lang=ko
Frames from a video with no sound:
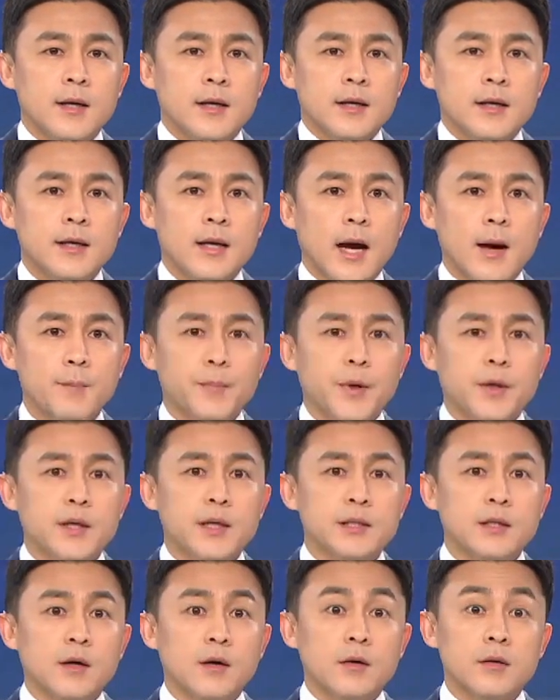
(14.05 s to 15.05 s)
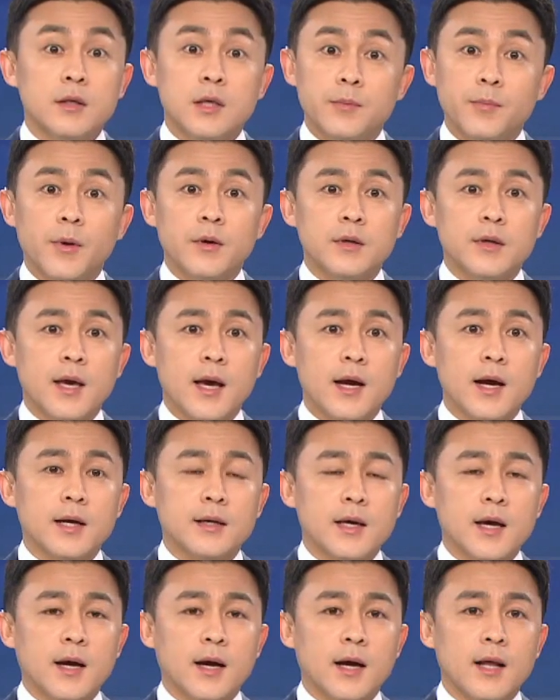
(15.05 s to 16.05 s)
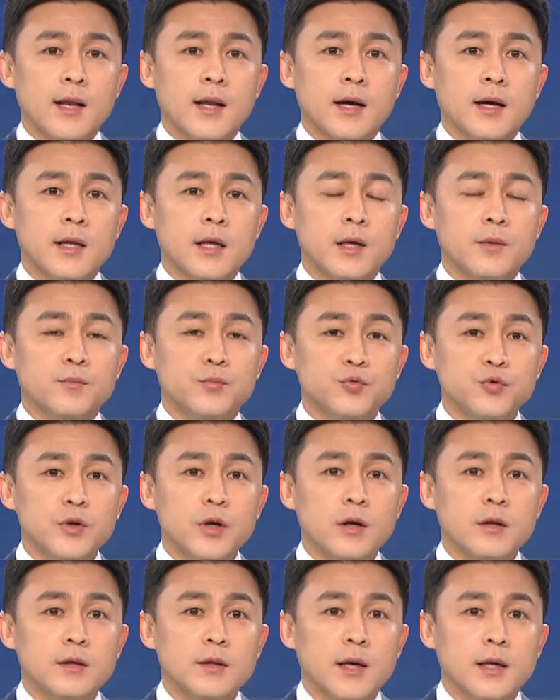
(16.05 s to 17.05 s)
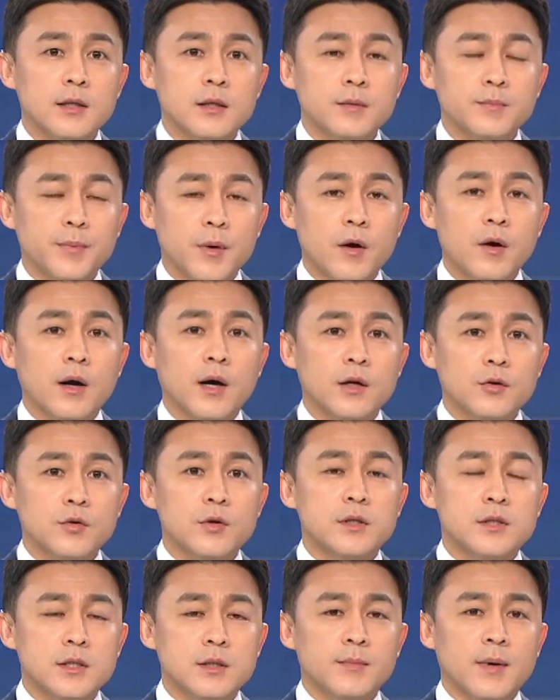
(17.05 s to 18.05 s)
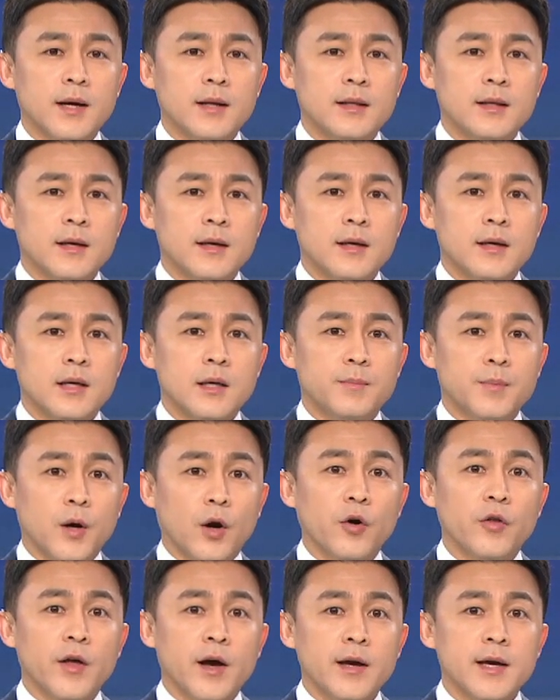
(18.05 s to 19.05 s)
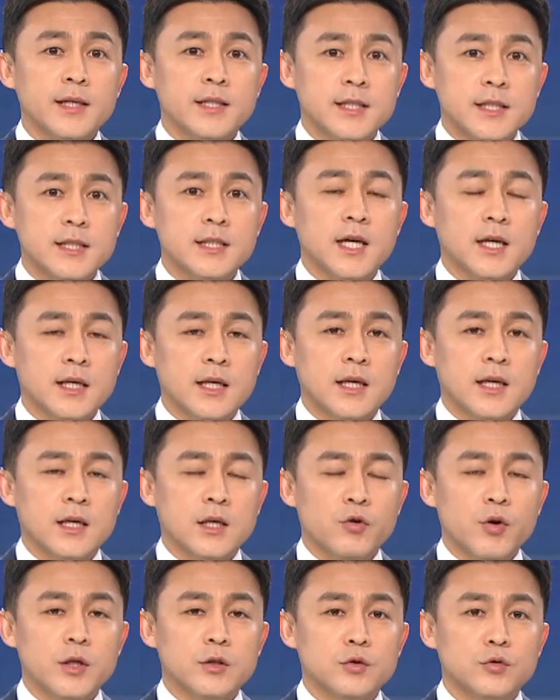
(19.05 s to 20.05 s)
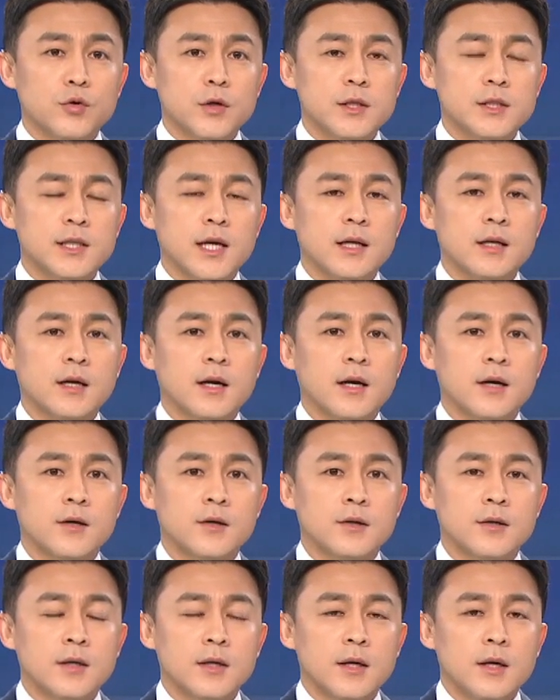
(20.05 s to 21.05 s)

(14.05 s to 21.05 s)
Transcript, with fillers: 이 한편에선 이번 개각의 칼날이 무졌다는 평가도 있지만 변화의 시작이 될 수도 있지 않을까요?